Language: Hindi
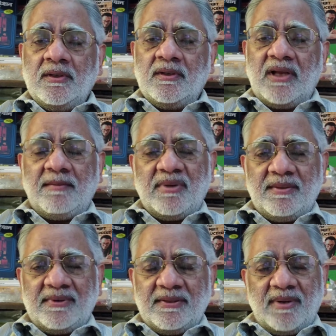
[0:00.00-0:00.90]
ना आप बड़े
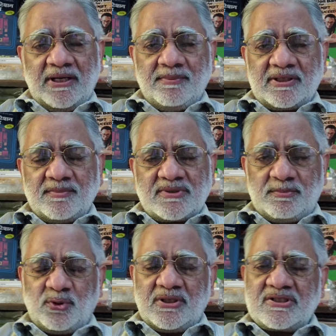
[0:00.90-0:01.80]
बड़े भारी भरकम
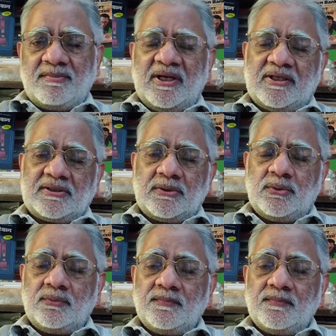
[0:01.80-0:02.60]
शब्दों का इस्तेमाल करते हो